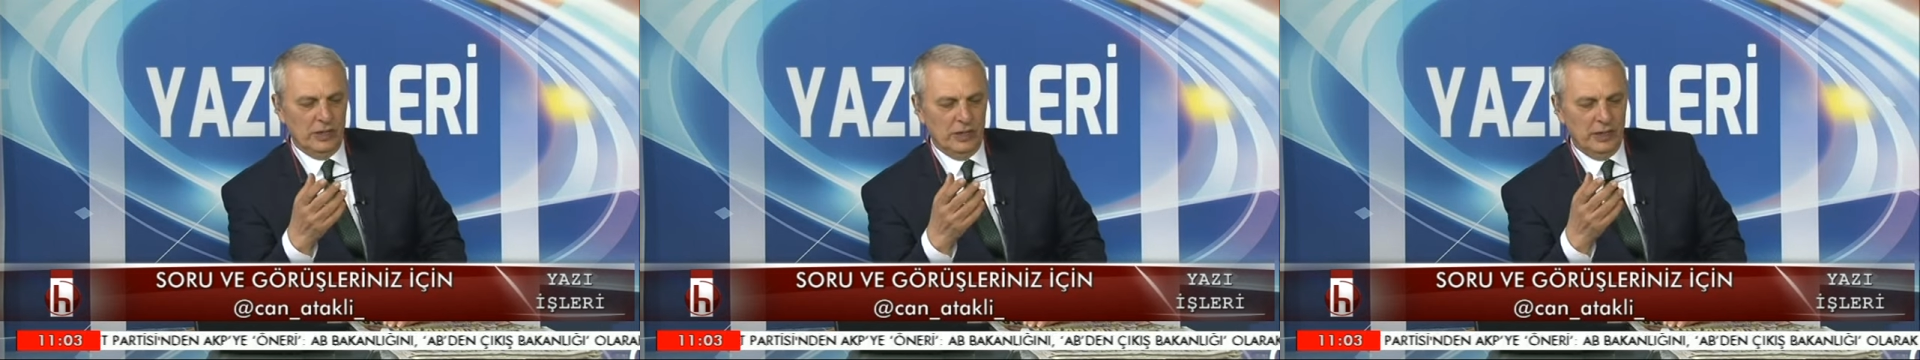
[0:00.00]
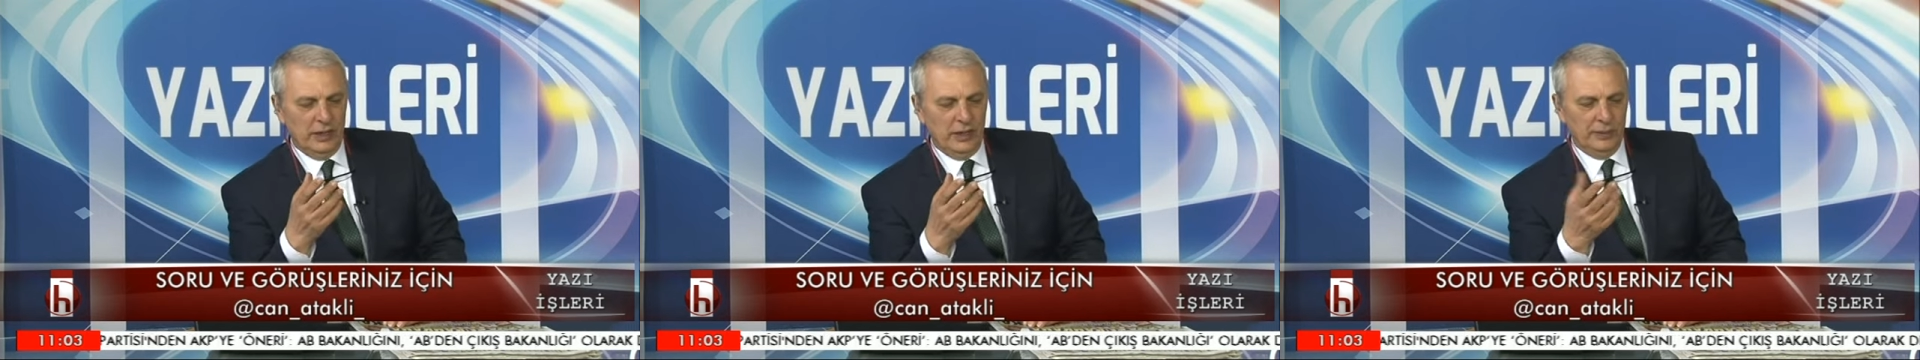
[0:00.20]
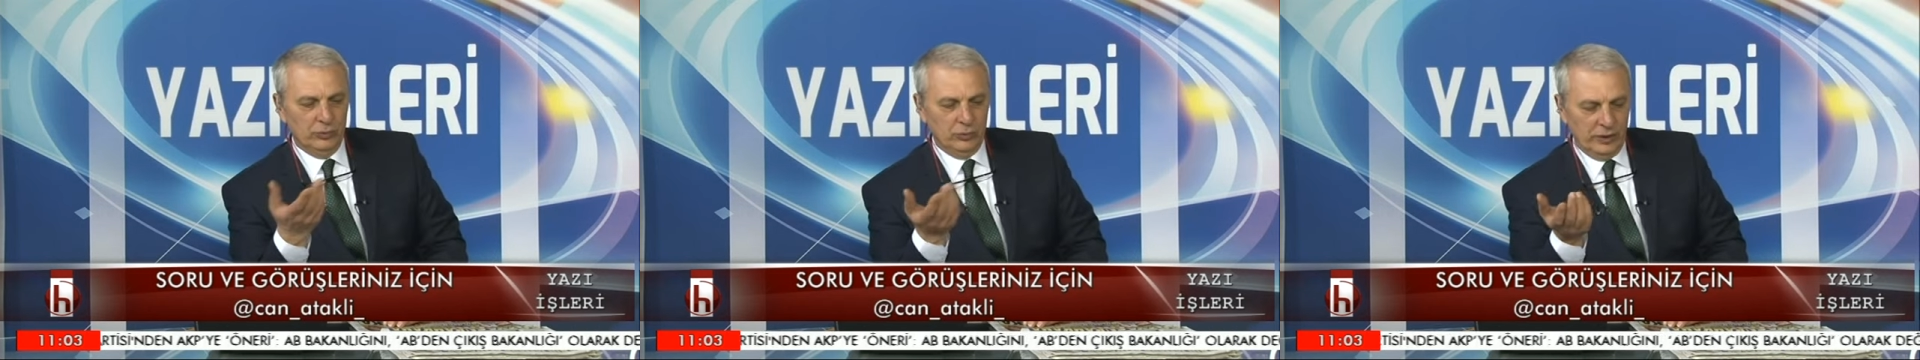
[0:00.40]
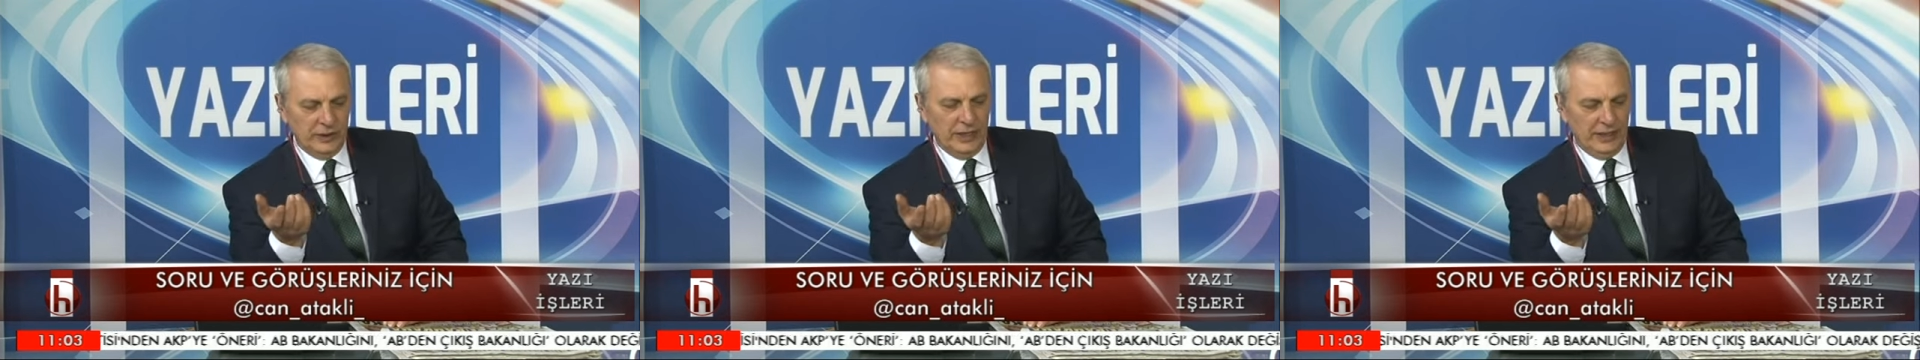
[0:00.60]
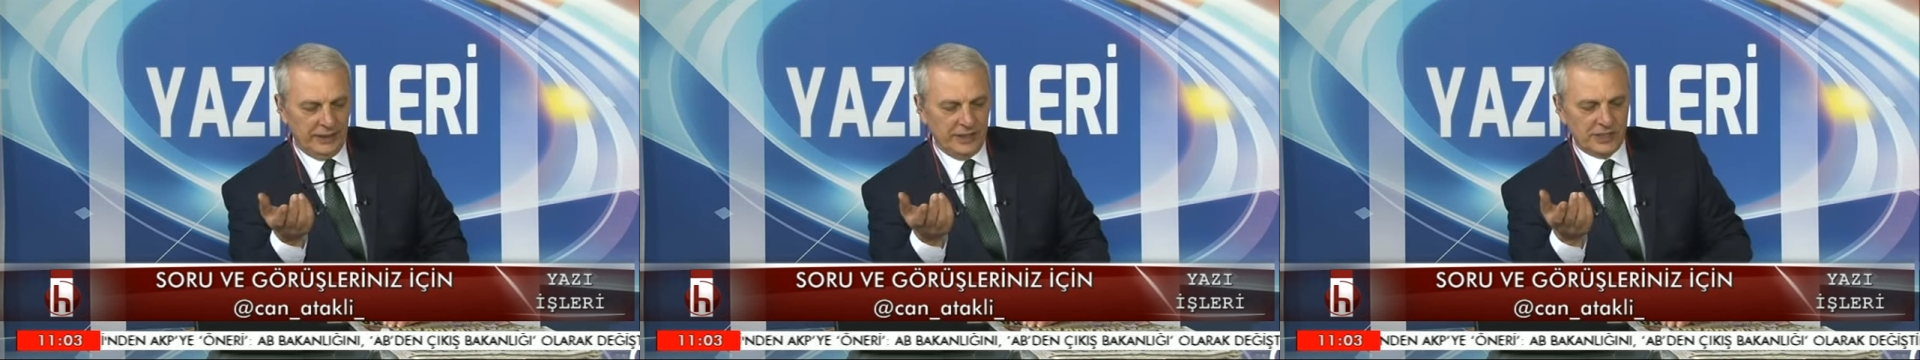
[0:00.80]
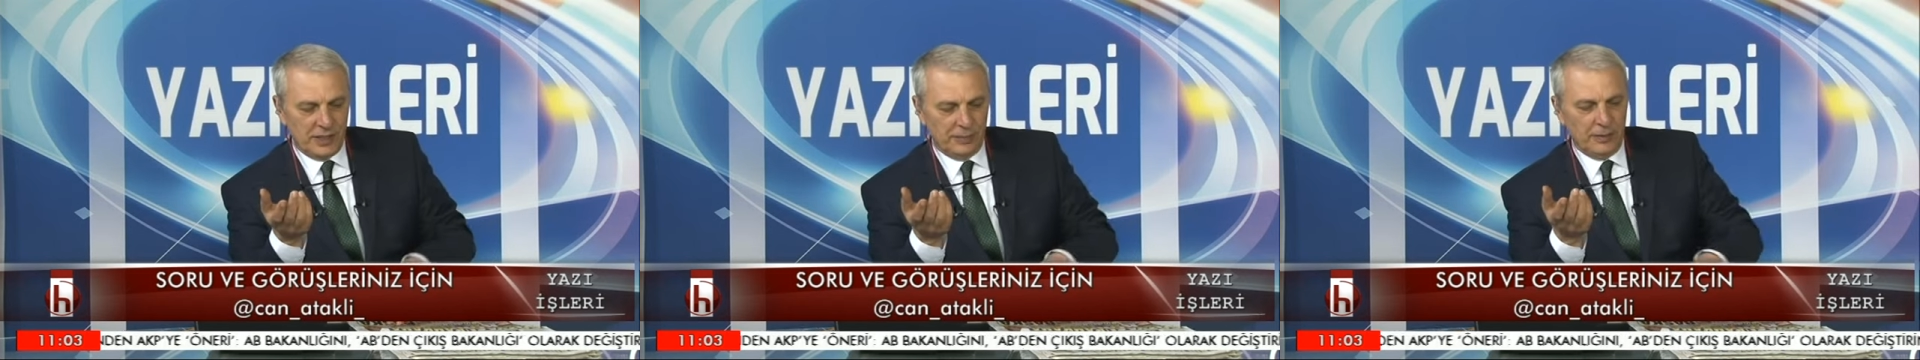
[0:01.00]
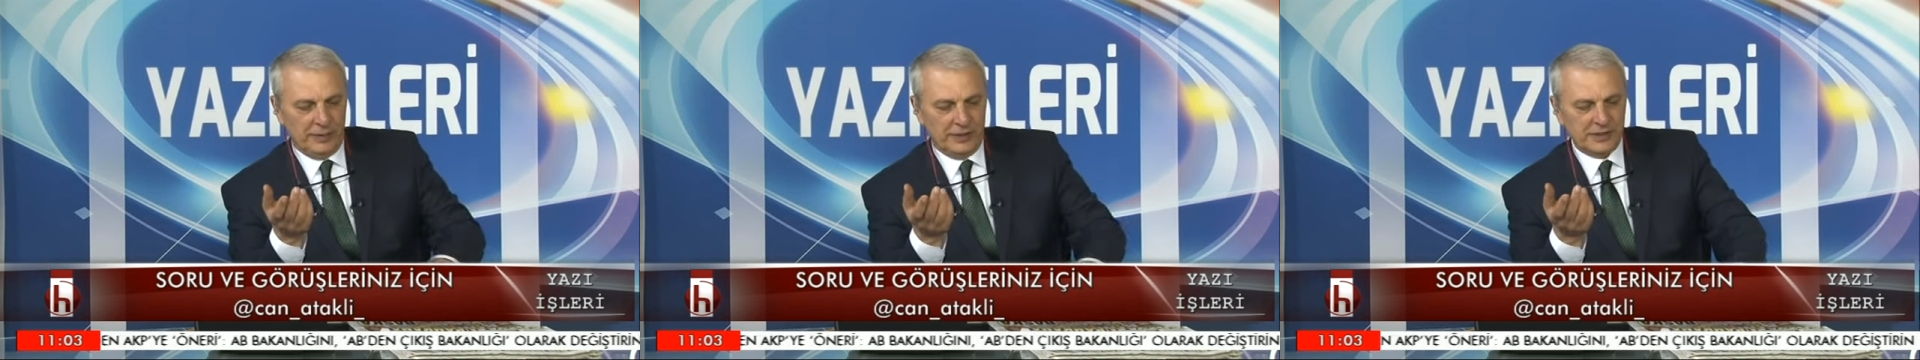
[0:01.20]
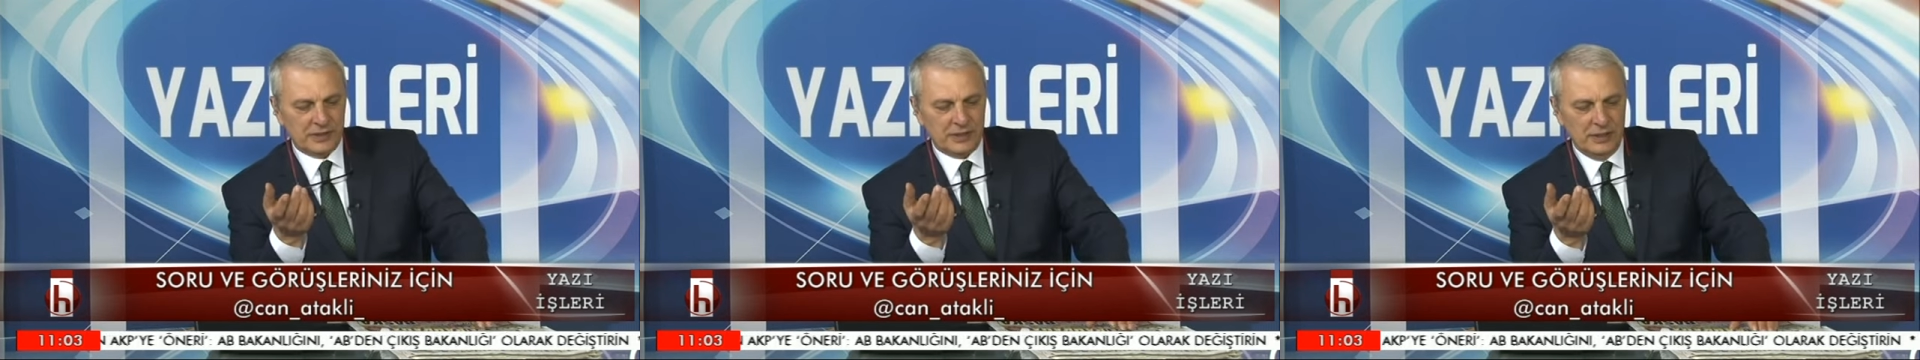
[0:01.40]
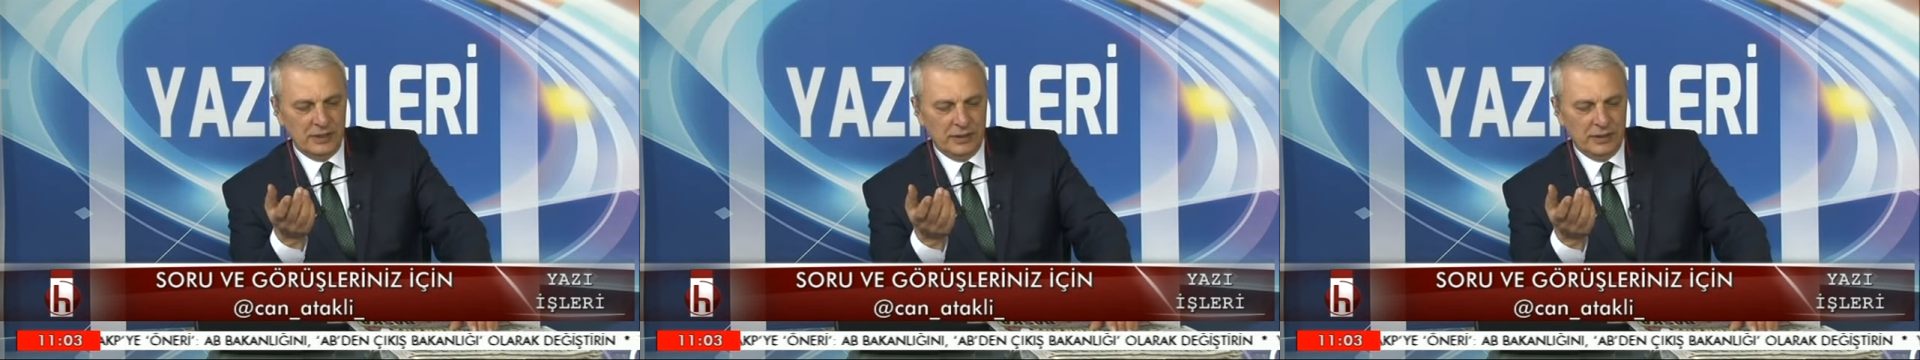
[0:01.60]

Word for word: E bunları da herkes yapamaz.